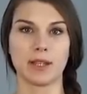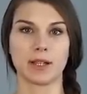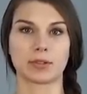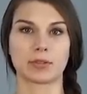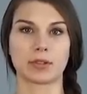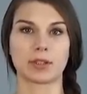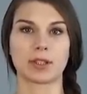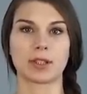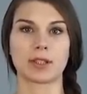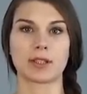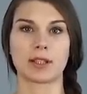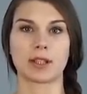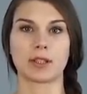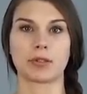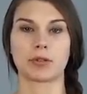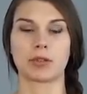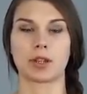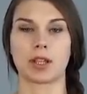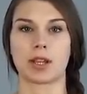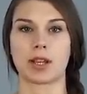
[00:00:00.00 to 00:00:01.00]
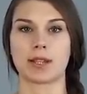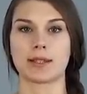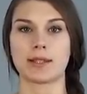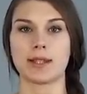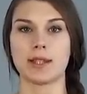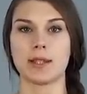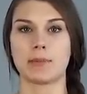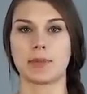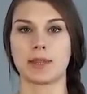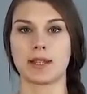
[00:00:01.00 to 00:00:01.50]
которые на территории
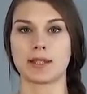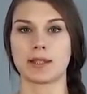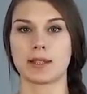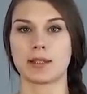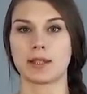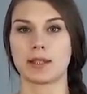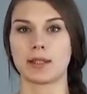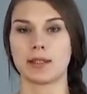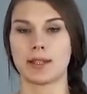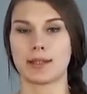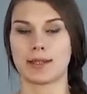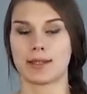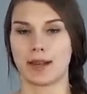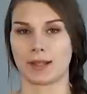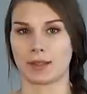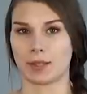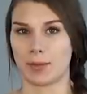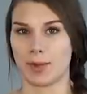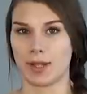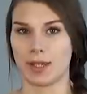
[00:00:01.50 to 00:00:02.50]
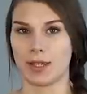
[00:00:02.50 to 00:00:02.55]
России признаны иностранным